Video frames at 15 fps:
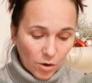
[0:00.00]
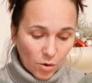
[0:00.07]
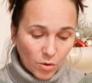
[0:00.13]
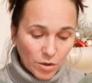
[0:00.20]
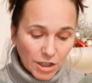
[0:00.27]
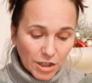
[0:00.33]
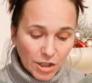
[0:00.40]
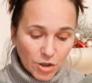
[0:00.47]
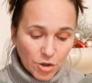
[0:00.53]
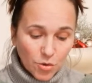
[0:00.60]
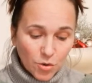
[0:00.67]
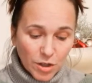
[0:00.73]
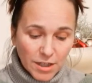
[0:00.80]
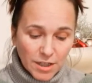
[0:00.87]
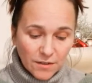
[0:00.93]
Unter den
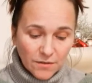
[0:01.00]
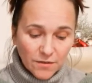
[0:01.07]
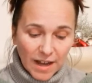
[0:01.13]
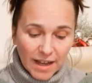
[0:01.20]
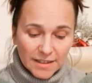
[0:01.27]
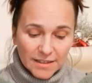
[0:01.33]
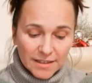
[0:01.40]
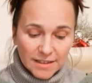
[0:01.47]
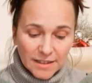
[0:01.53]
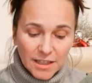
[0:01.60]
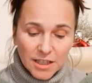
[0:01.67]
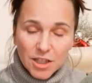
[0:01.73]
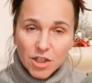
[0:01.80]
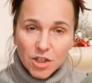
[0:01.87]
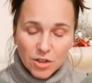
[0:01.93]
Türchen waren
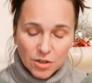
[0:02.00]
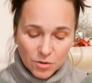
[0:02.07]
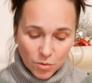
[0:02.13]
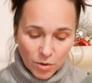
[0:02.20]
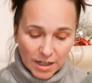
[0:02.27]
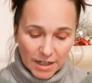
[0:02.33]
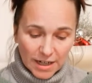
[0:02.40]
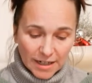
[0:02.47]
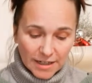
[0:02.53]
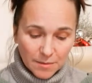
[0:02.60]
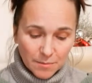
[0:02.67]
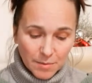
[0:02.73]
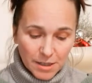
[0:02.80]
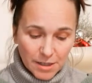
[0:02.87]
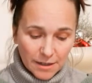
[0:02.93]
nicht nur kleine
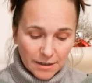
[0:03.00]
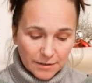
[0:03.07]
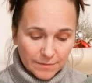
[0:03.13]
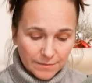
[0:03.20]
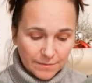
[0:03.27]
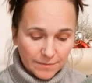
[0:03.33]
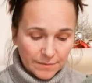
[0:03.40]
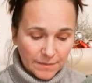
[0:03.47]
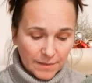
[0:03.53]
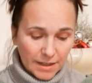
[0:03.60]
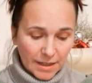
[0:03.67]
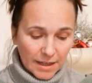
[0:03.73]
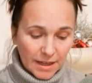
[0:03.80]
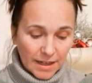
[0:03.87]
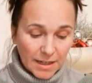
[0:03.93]
Bilder.
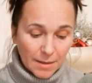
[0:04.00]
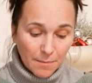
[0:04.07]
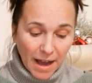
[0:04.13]
In dem